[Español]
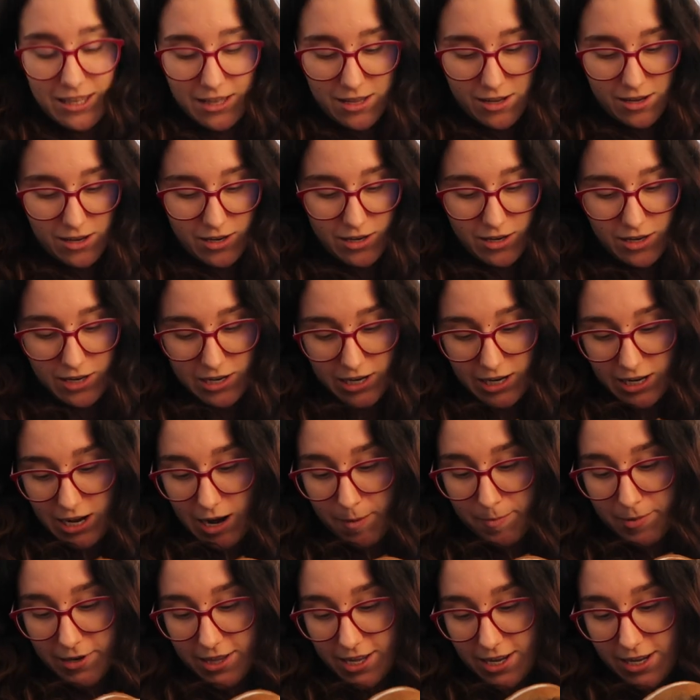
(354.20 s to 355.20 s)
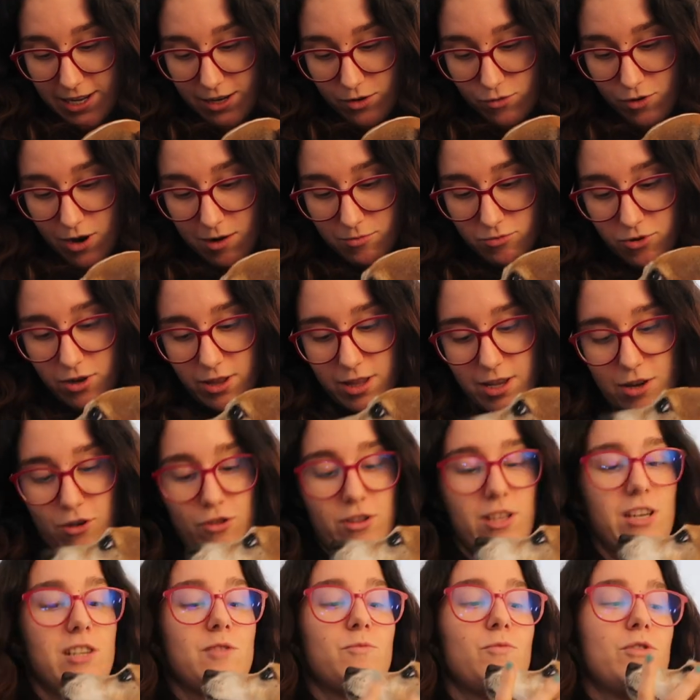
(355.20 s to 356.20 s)
este eh, aparte de que es una borde, no
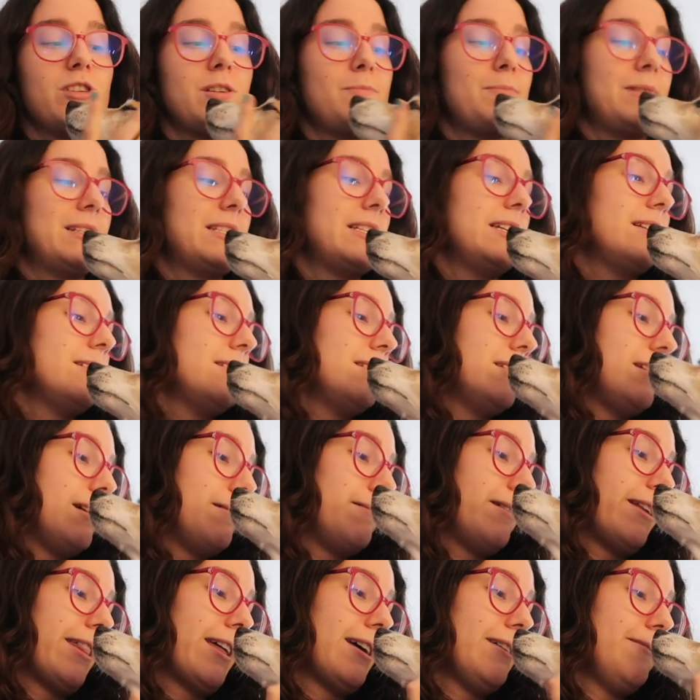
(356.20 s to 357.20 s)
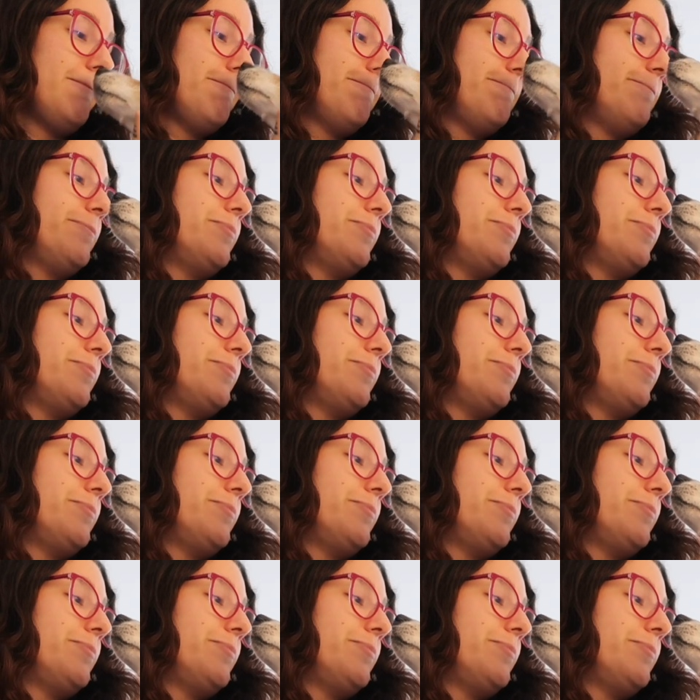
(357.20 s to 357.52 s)
tienes mucha paciencia, ¿verdad?